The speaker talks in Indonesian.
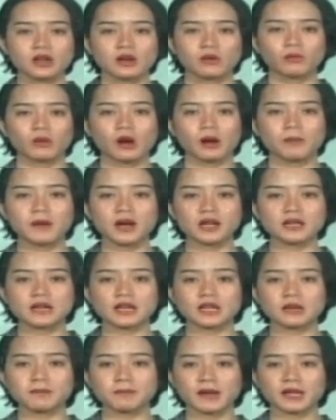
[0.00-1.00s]
Wabah
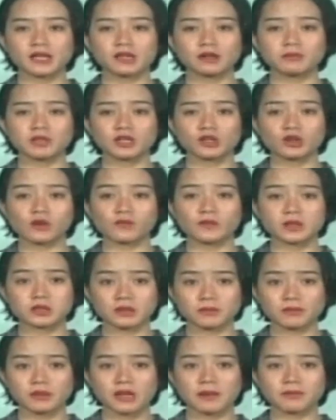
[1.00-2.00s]
dari pandemi COVID-19
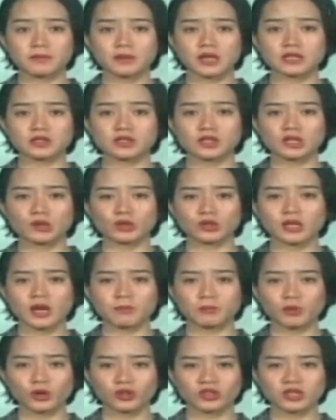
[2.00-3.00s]
di kota
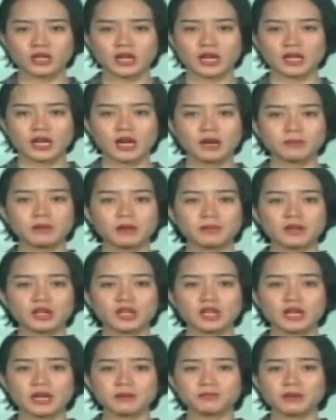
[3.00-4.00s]
Pontianak
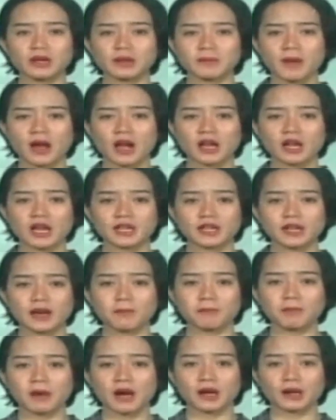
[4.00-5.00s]
memberikan berbagai
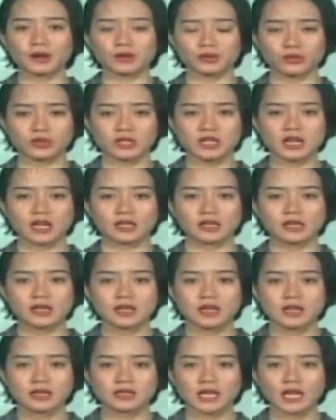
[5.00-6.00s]
dampak kerugian.
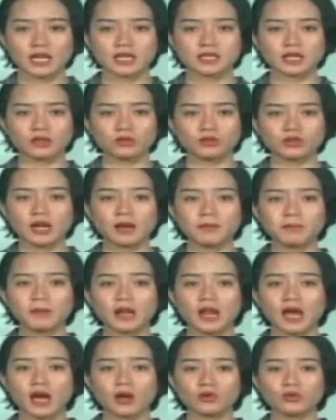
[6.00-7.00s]
Salah satunya
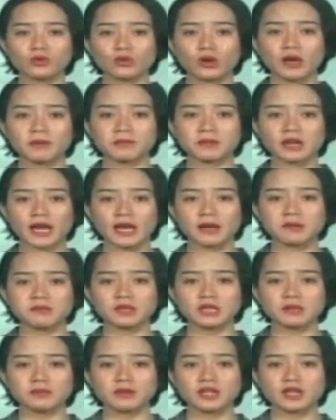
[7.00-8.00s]
pelaku UMKM di
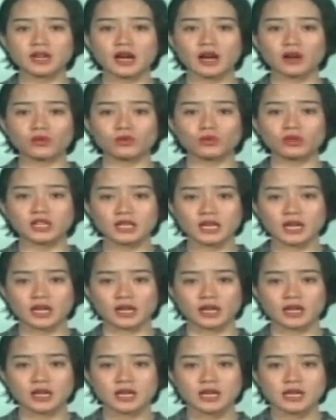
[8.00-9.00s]
bidang kuliner.
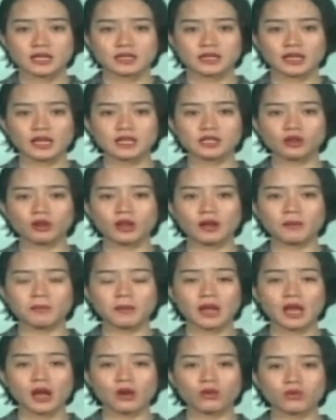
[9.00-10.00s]
Salah seorang
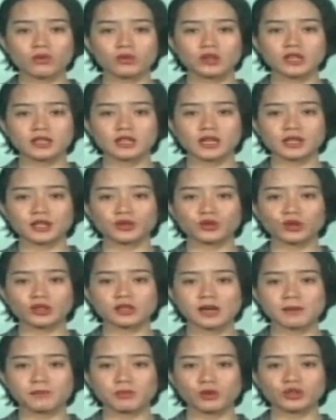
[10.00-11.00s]
pelaku kuliner di
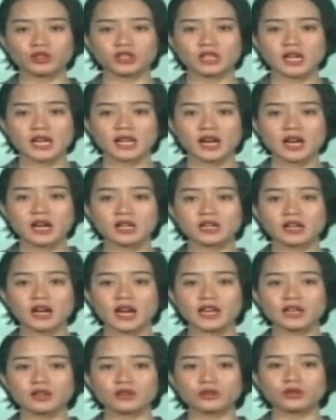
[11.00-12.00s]
kota Pontianak,
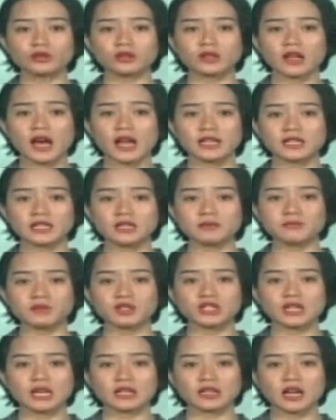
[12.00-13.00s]
Kairul Ali,
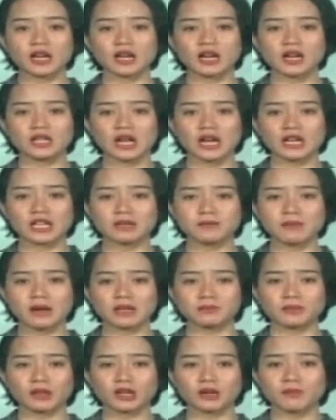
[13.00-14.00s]
menyatakan akibat
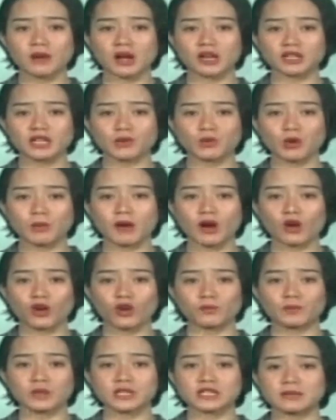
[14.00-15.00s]
merebaknya wabah
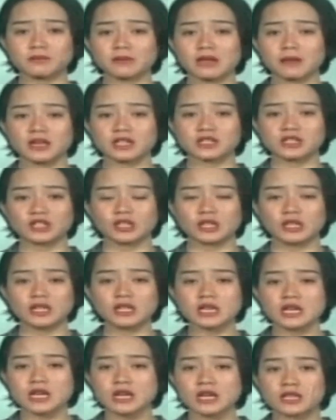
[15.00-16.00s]
COVID-19 ini,
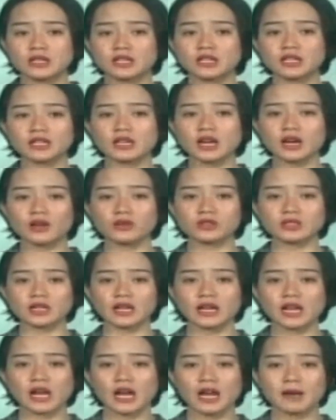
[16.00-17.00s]
dirinya harus
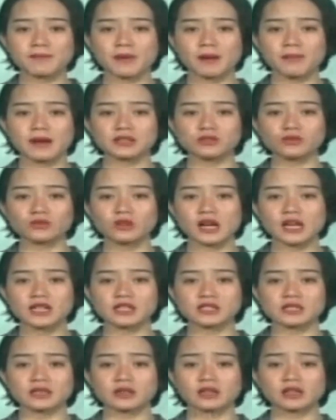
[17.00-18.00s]
kehilangan pemasukan
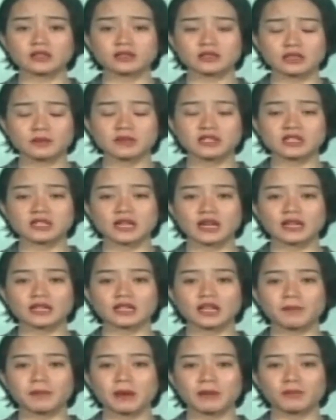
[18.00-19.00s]
sebesar
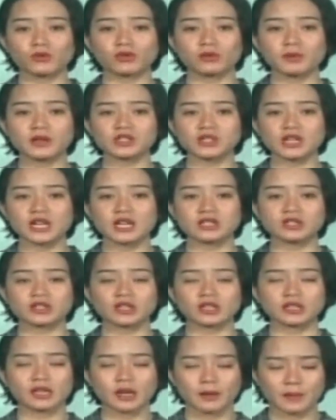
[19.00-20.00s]
80%
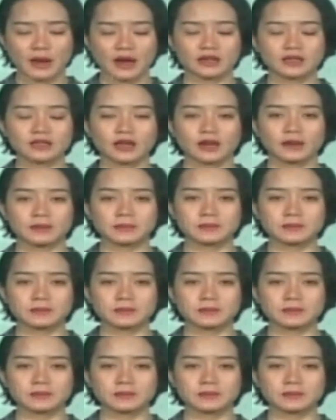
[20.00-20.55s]
setiap harinya.